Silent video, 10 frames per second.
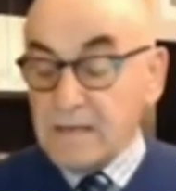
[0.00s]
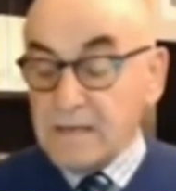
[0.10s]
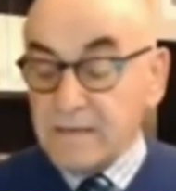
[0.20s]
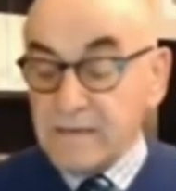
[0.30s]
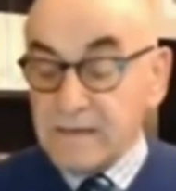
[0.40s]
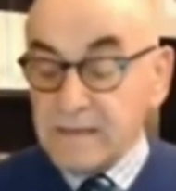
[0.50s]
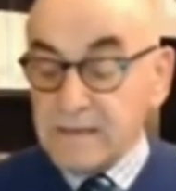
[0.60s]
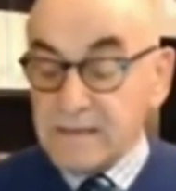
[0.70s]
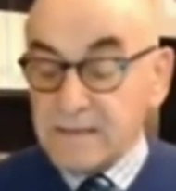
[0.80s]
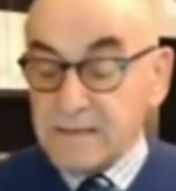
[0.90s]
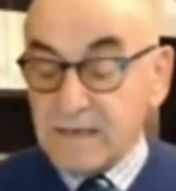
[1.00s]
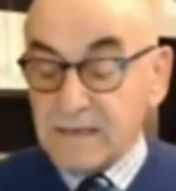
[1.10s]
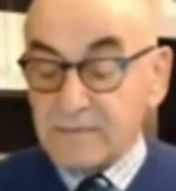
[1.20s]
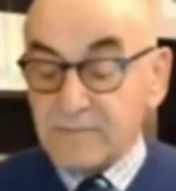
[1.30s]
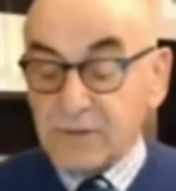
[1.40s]
Sevgili
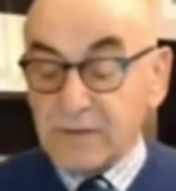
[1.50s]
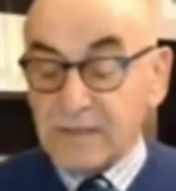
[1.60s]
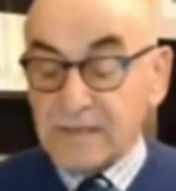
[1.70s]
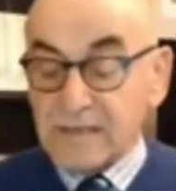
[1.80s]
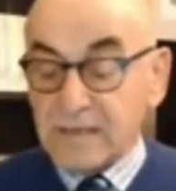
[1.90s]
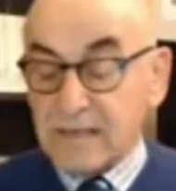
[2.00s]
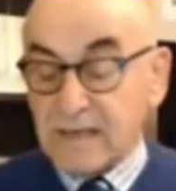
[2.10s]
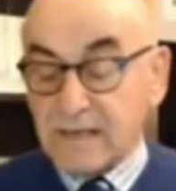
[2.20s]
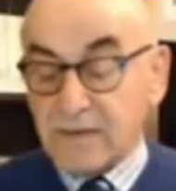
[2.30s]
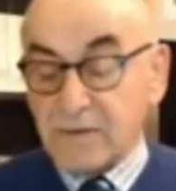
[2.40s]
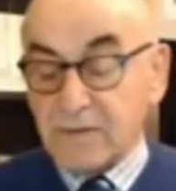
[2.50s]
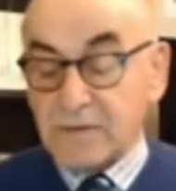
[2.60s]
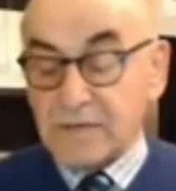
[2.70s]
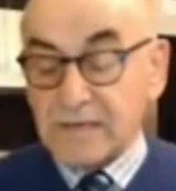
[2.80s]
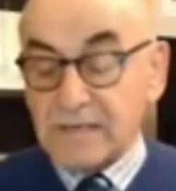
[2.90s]
izleyiciler, bütün gazetelerde
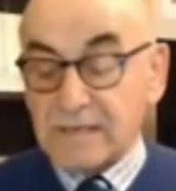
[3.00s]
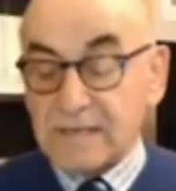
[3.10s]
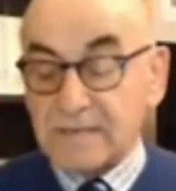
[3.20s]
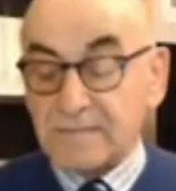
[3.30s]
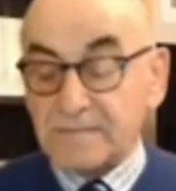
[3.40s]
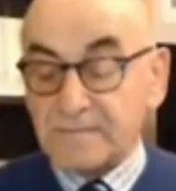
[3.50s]
göreceğiz.